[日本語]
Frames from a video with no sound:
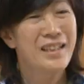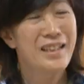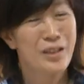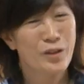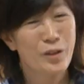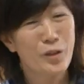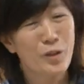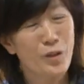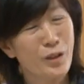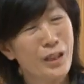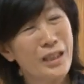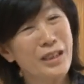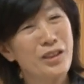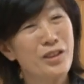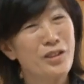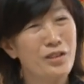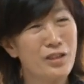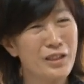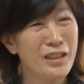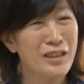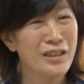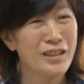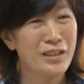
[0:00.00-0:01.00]
「ここが利
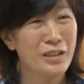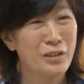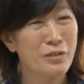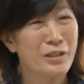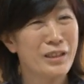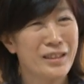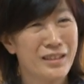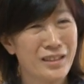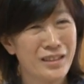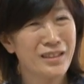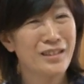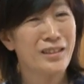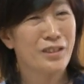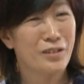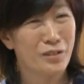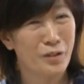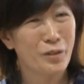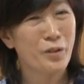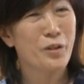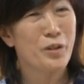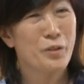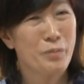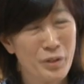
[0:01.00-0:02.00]
用できて嬉しい」とい
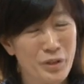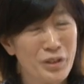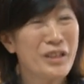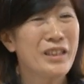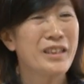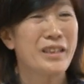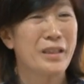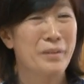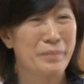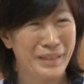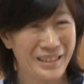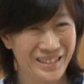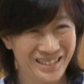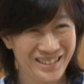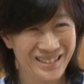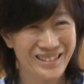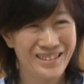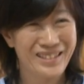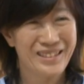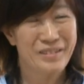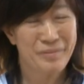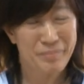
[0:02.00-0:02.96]
うお声も聞いてます。